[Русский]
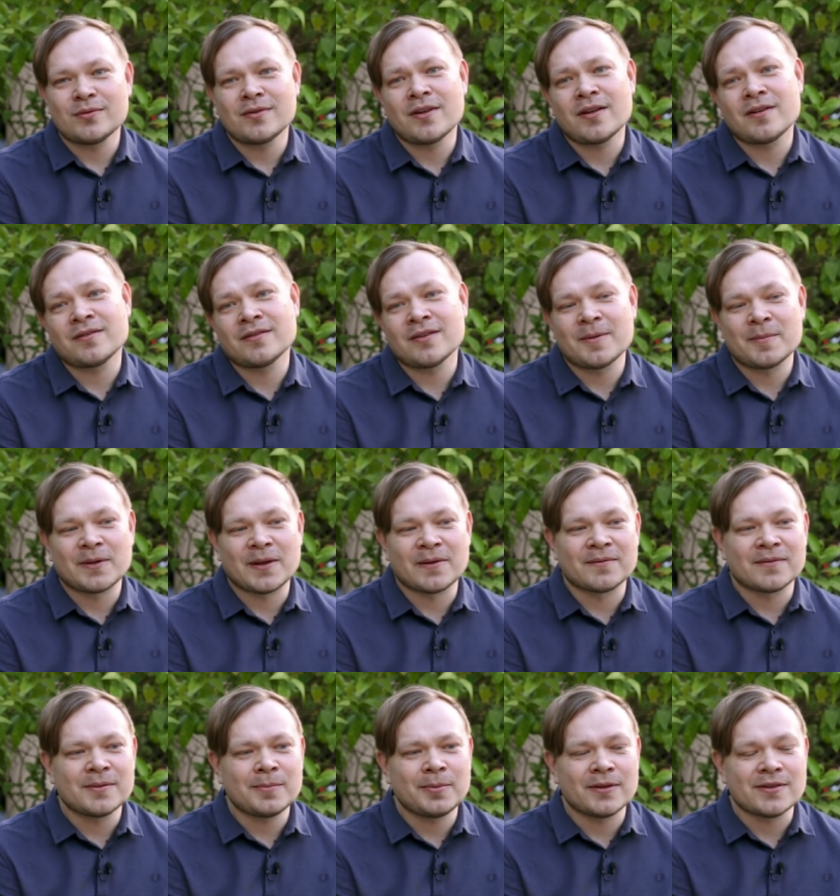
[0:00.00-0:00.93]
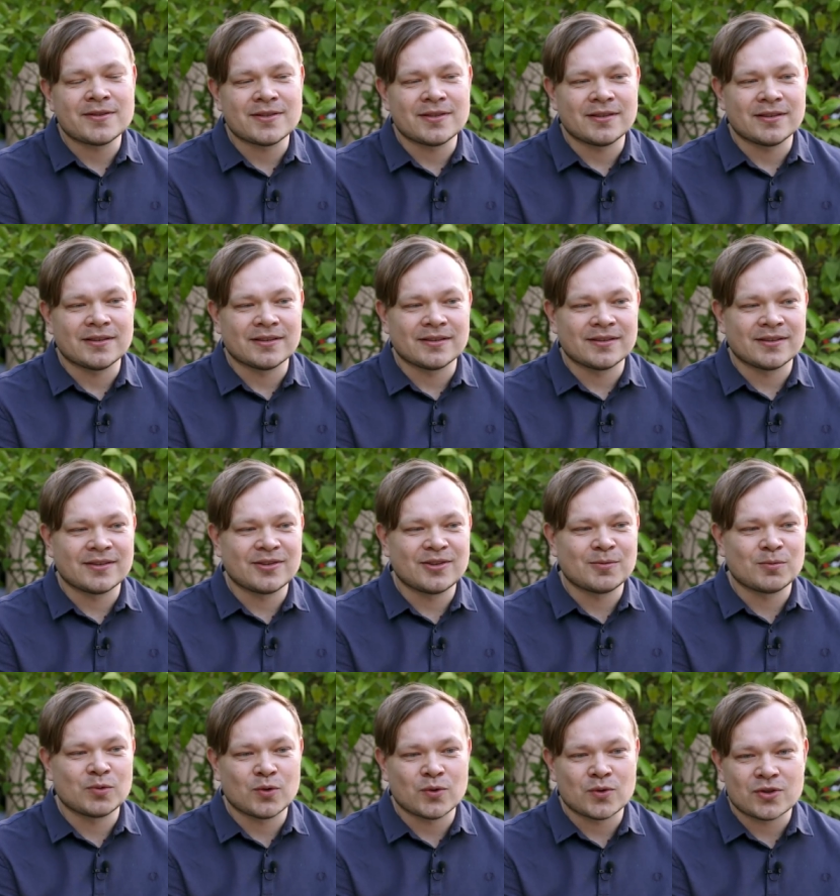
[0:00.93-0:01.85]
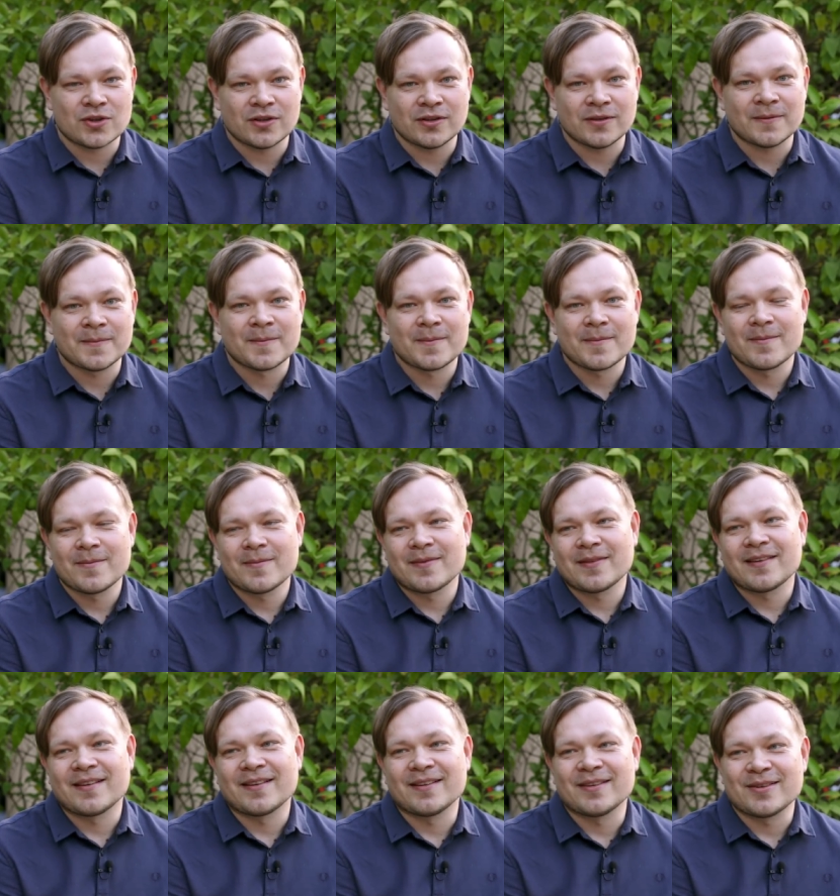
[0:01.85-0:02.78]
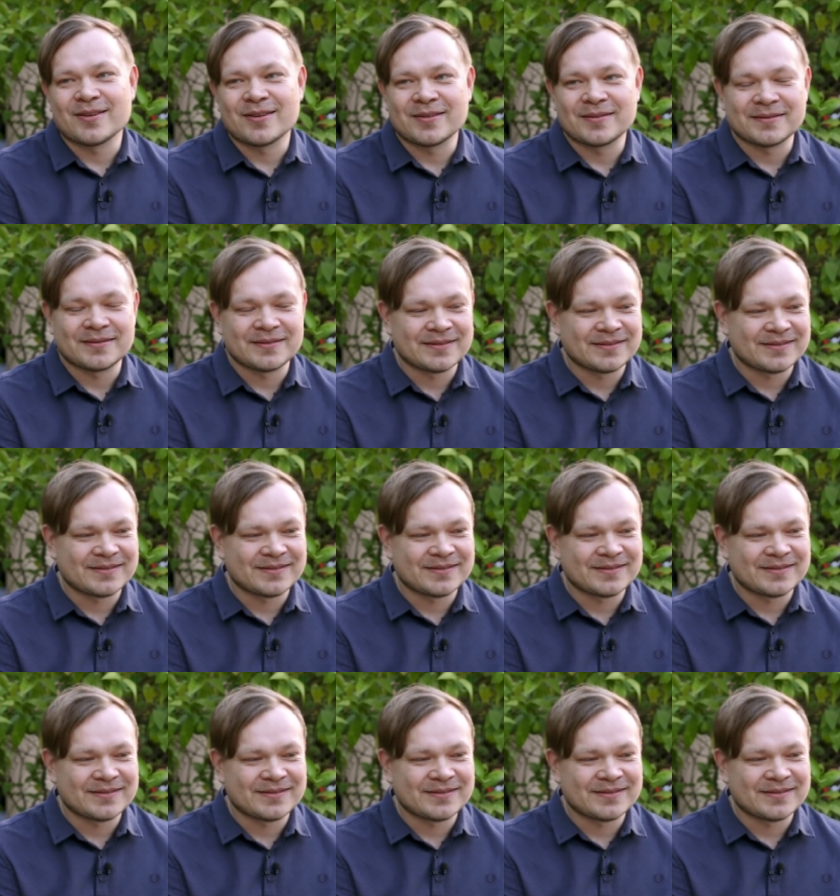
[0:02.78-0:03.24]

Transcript: нам там выплатили немножко. А,